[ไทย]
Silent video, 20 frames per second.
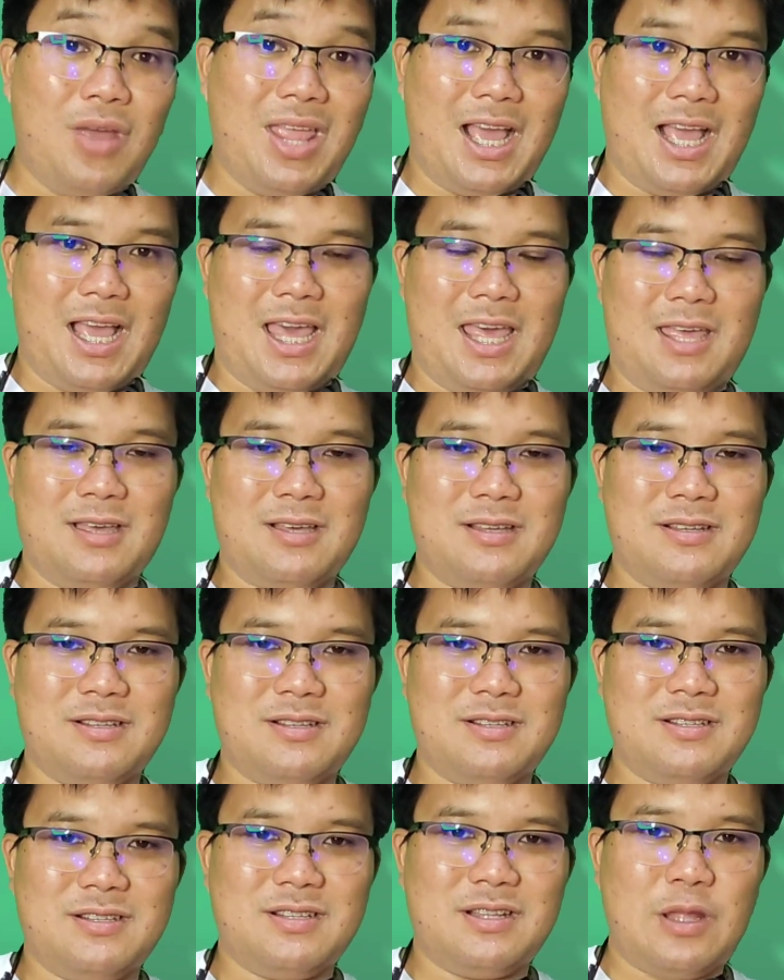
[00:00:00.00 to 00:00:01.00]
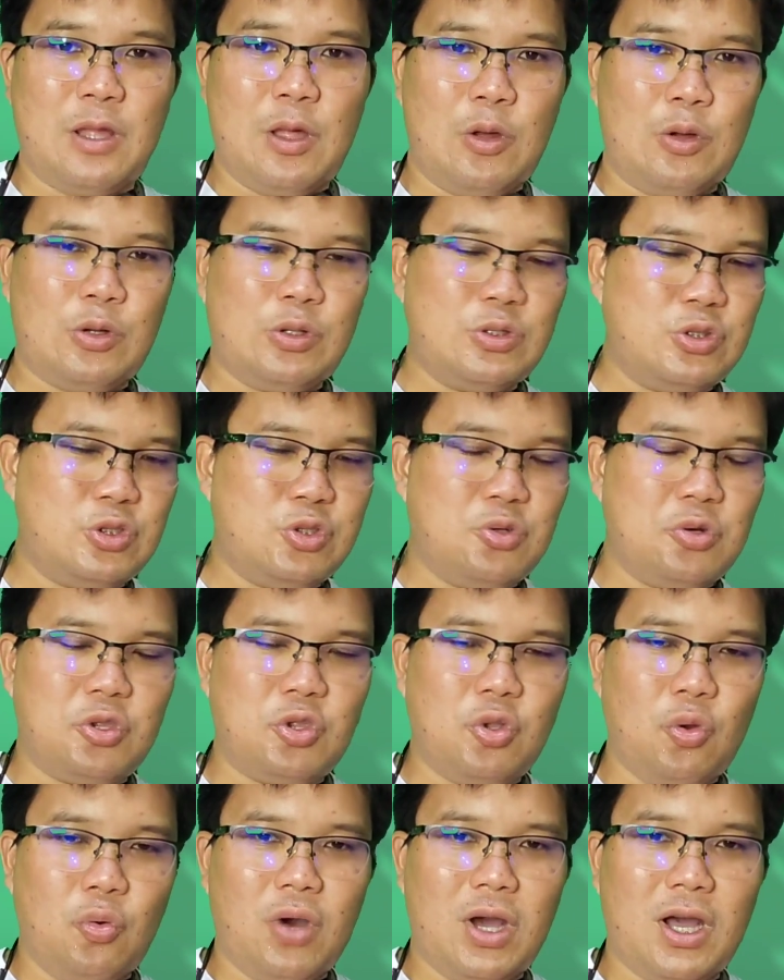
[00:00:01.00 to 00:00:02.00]
ดว่ายังไงส่ว
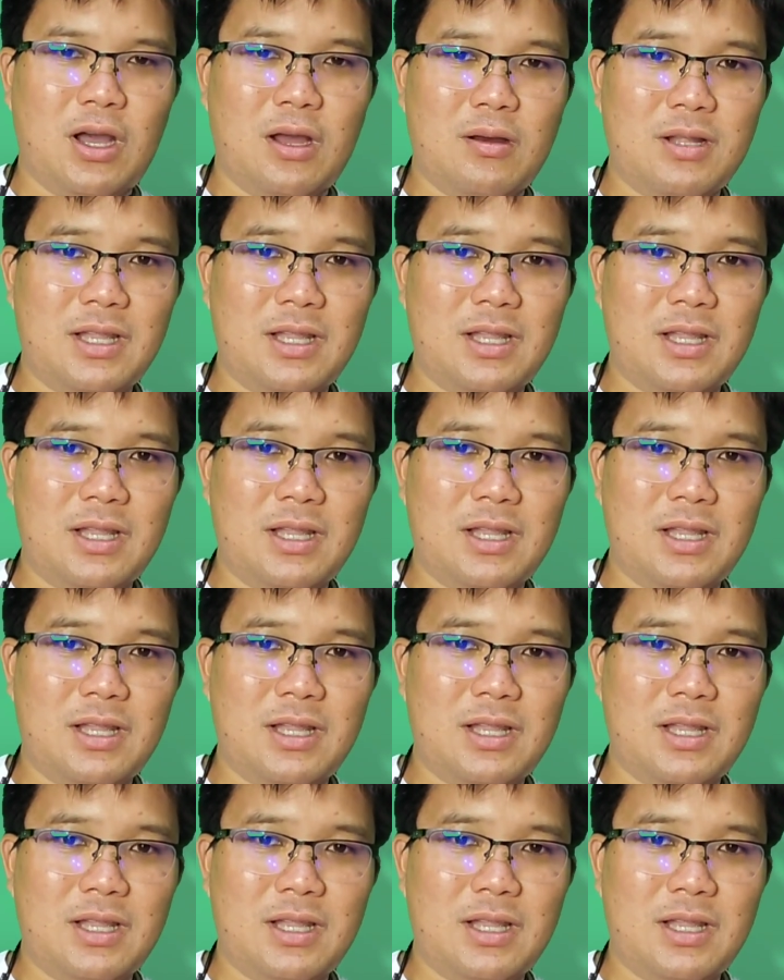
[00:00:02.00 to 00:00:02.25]
นตัว